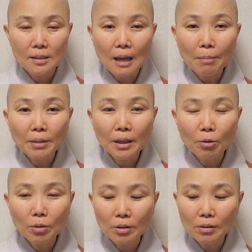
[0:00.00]

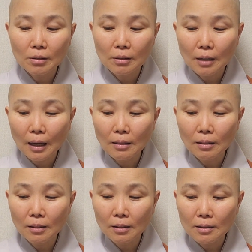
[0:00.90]
3개월
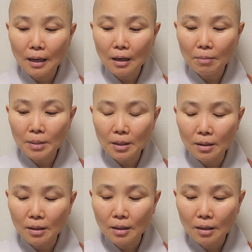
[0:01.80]
한
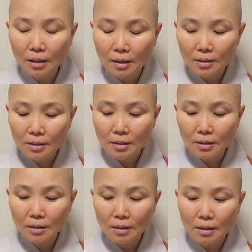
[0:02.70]
사람이
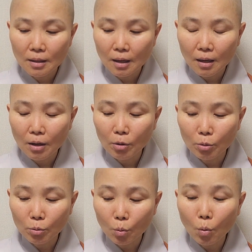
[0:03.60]

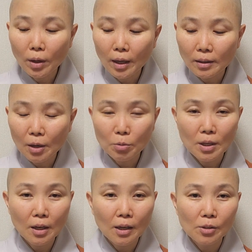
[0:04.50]
아유 오래 했다고
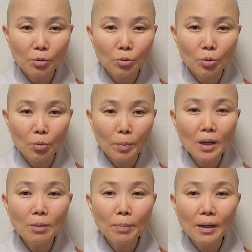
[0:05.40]
생각할 정도로
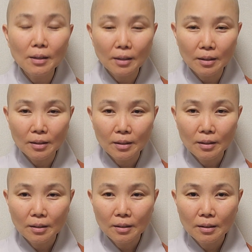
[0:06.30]
빨리빨리
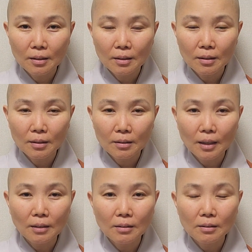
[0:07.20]

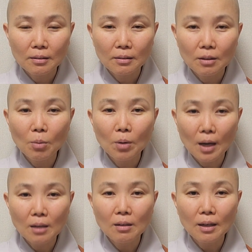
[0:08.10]
다들
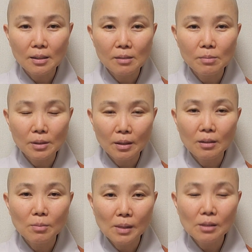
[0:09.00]
넘어간 것 같습니다.
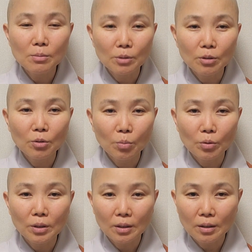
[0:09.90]
그 말씀을 듣고
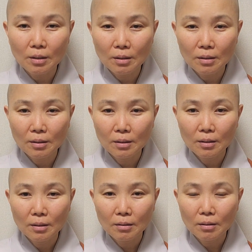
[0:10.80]
보니까
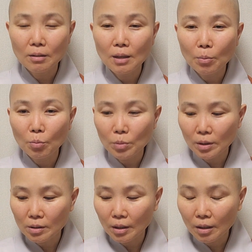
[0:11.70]
그랬나
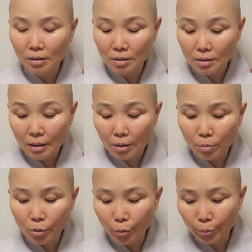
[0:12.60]
봅니다. 제가 그런 생각이
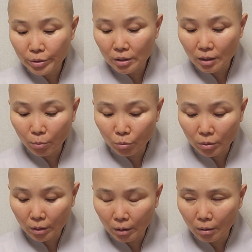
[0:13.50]
별로 없이 있다
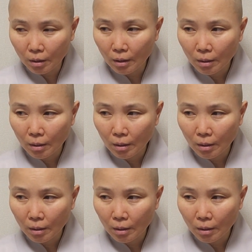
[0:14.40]
보니까